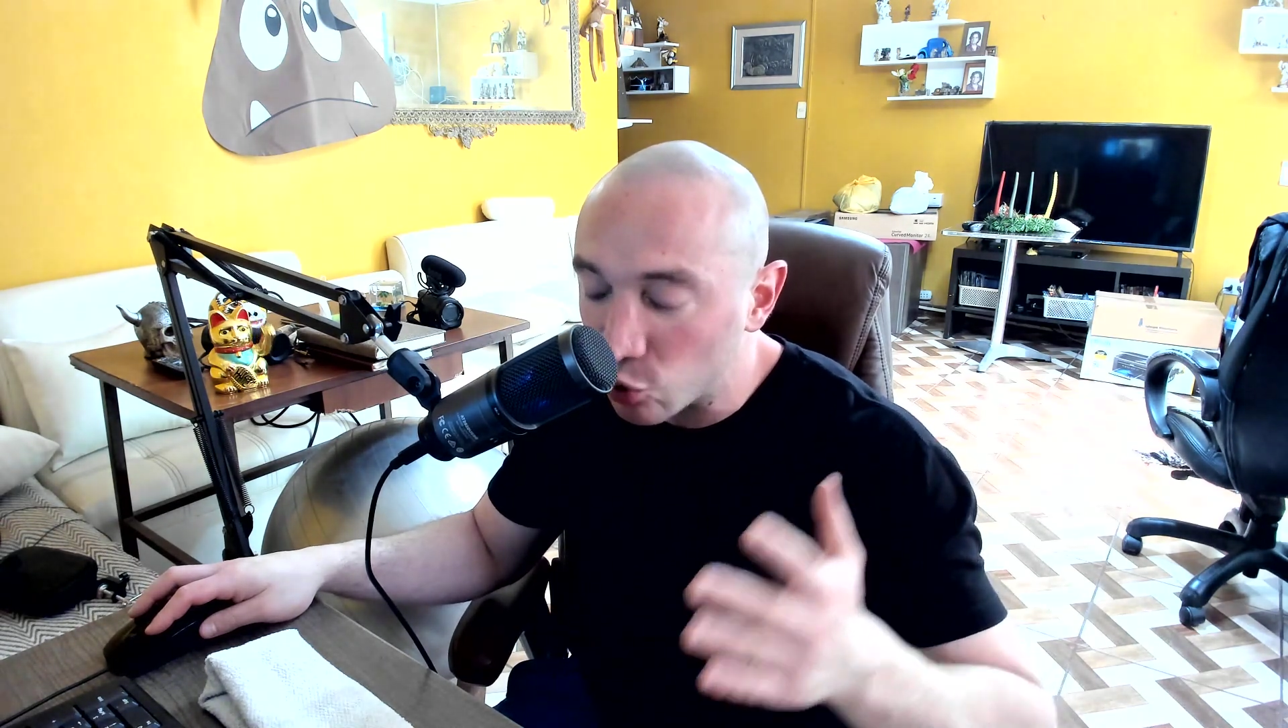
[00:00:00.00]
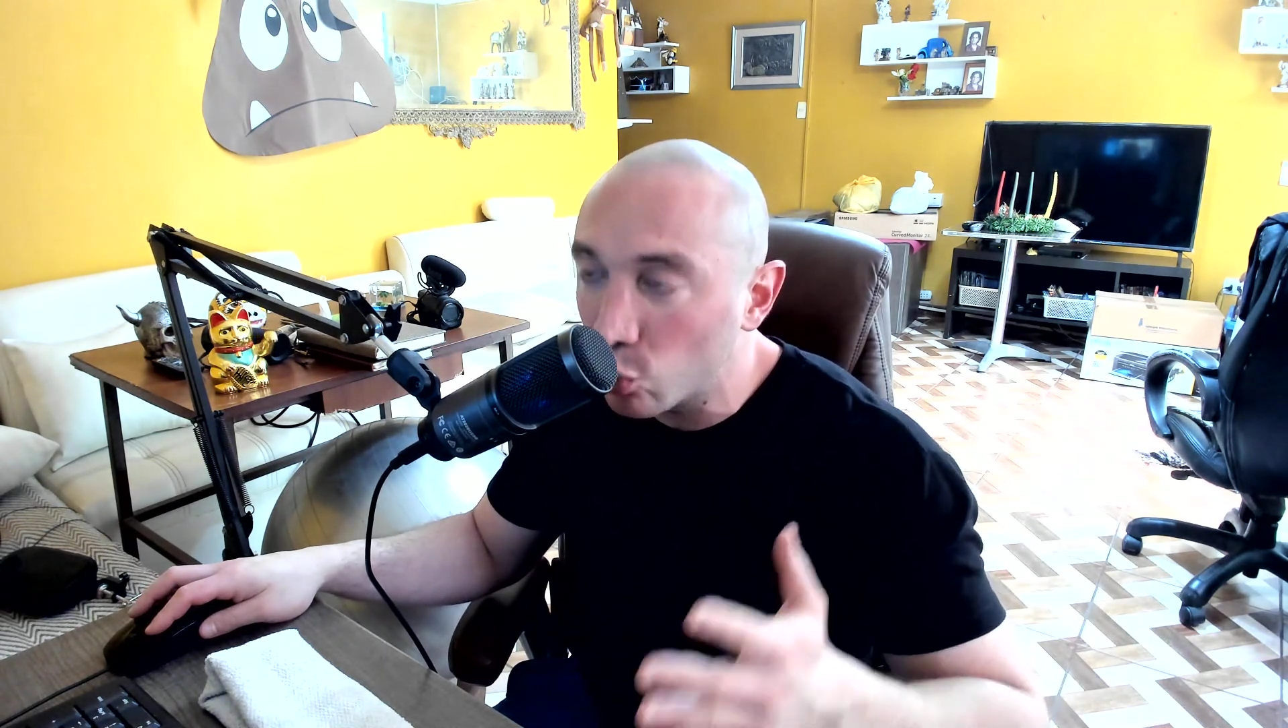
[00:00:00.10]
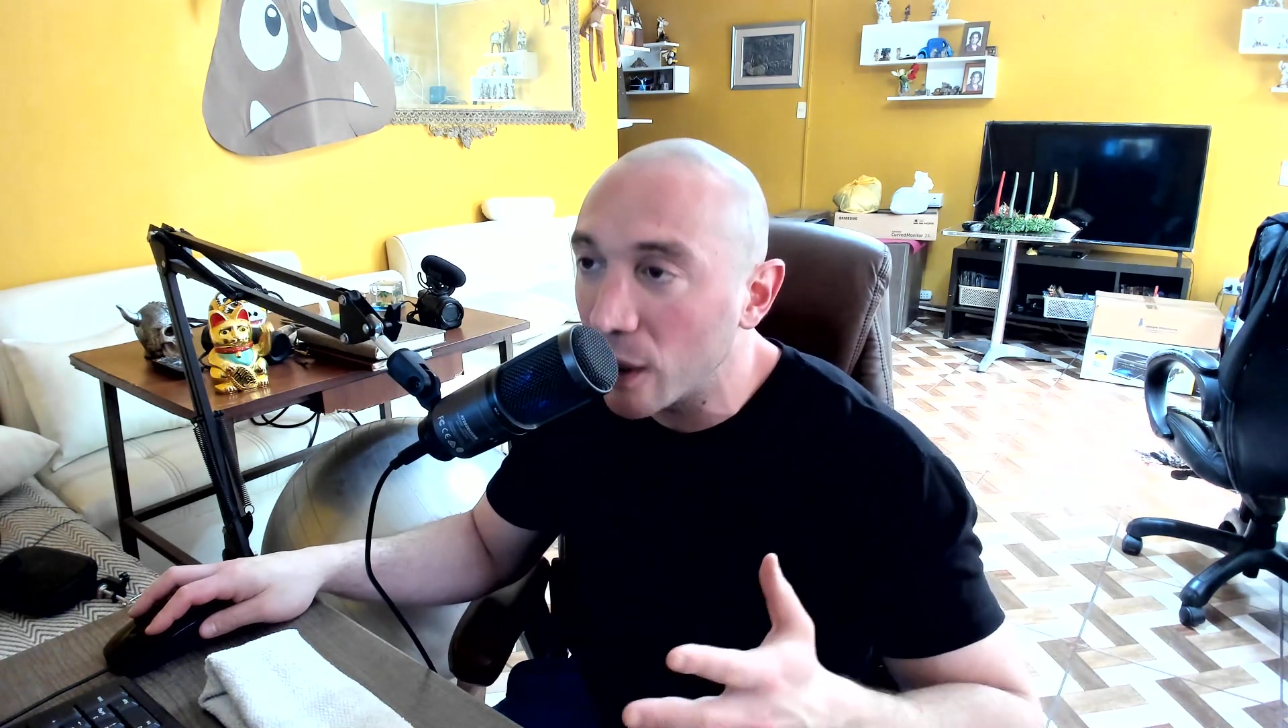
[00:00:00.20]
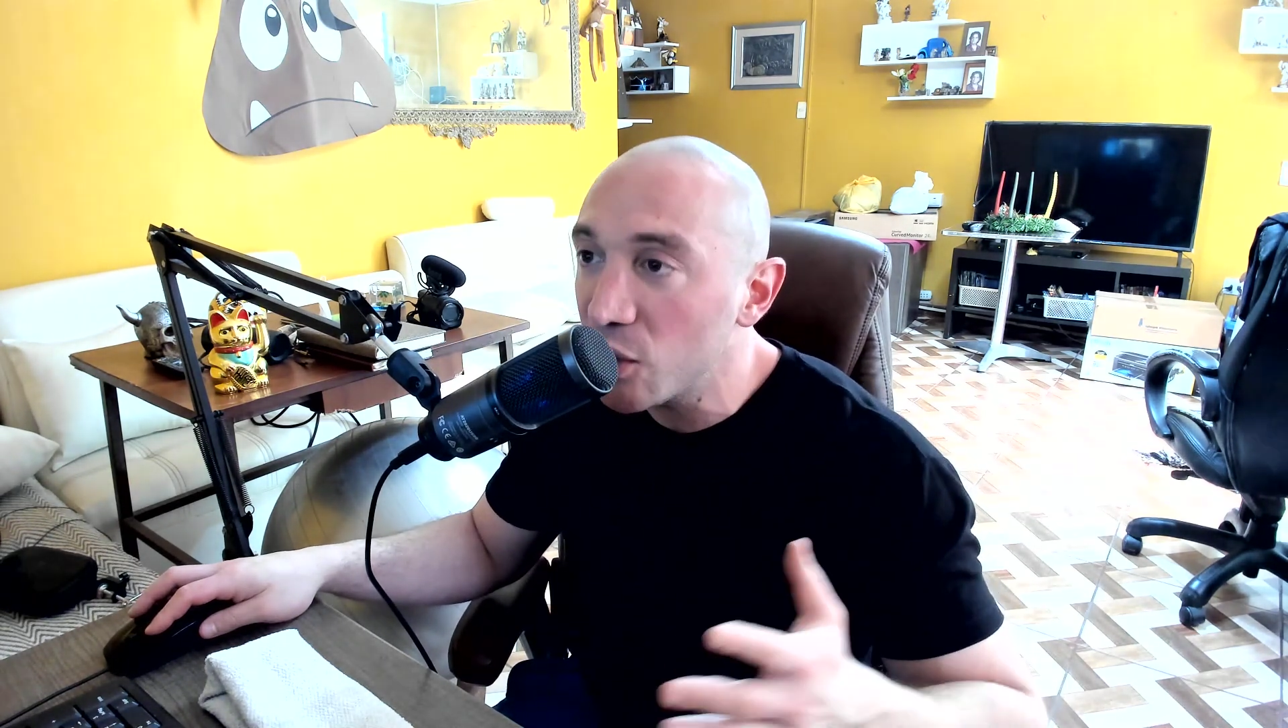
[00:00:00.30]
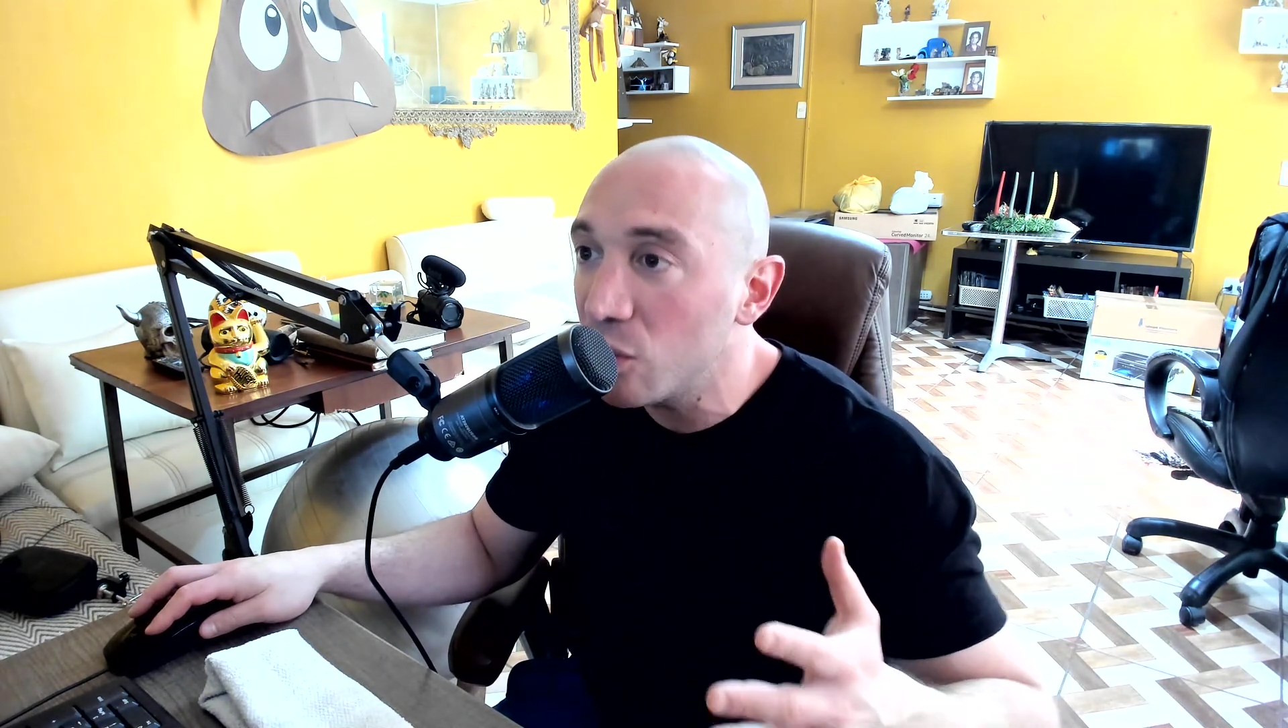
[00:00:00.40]

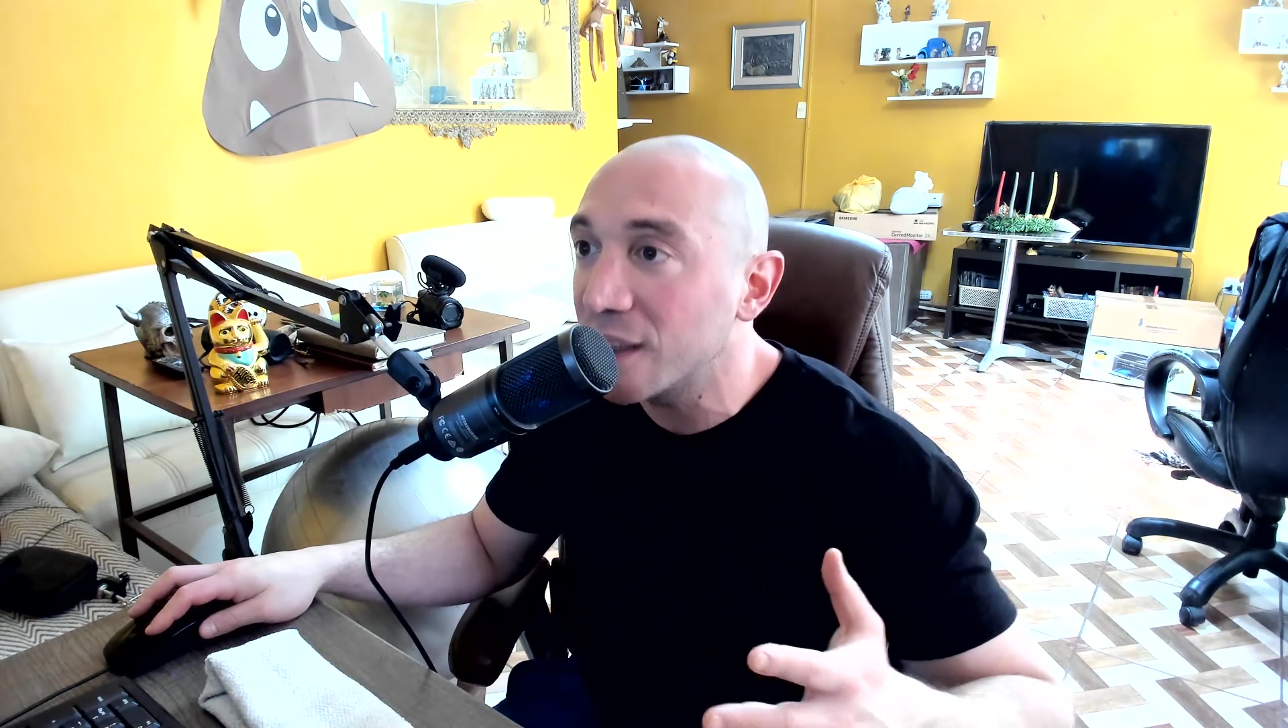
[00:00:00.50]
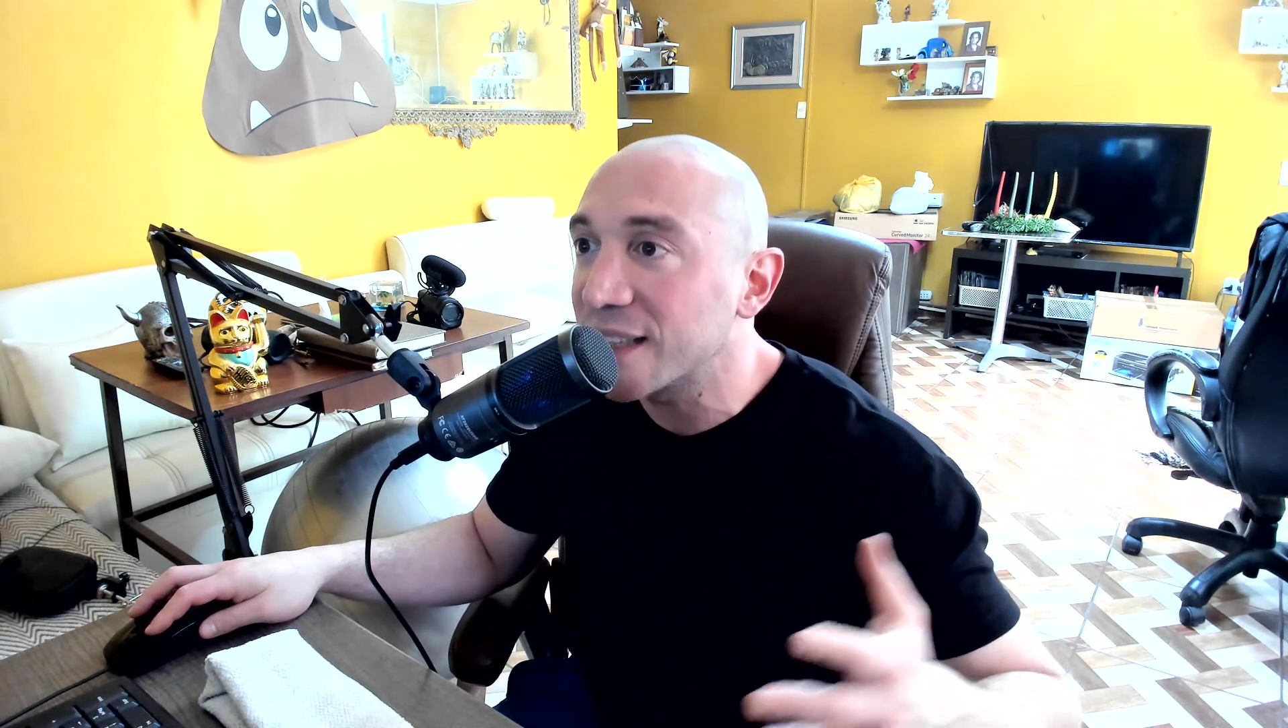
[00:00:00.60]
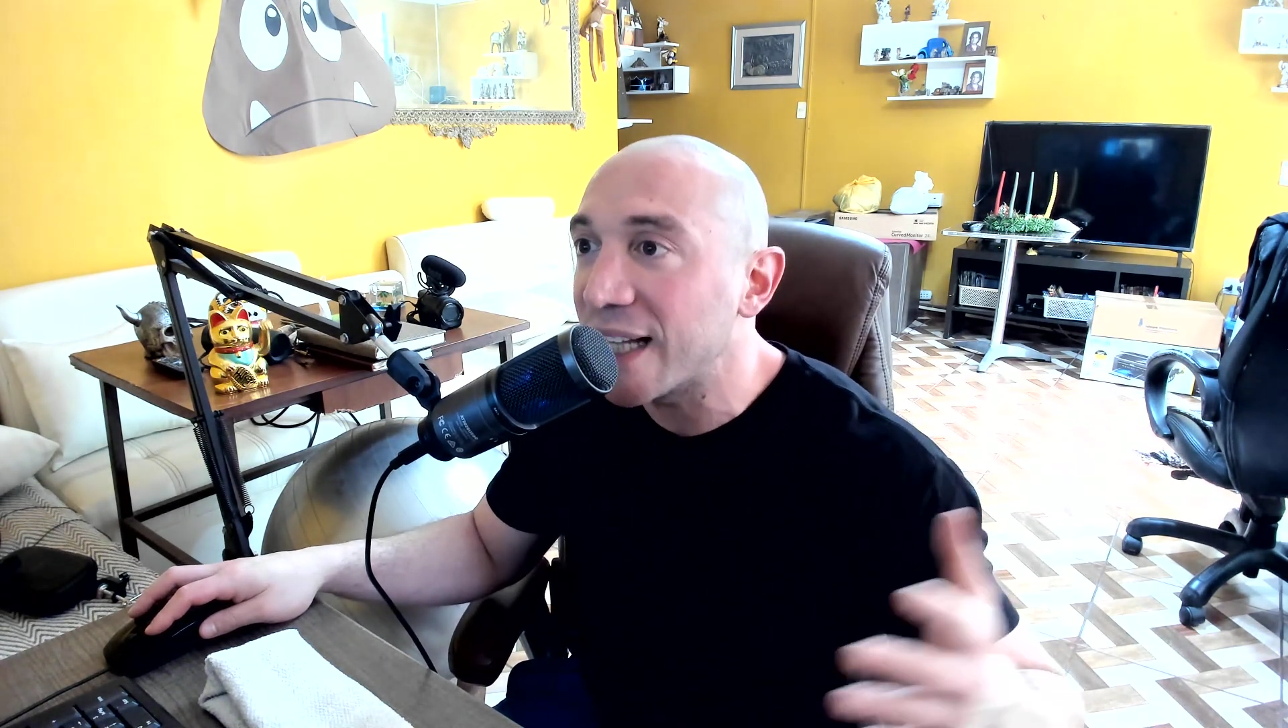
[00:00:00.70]
tú ayudas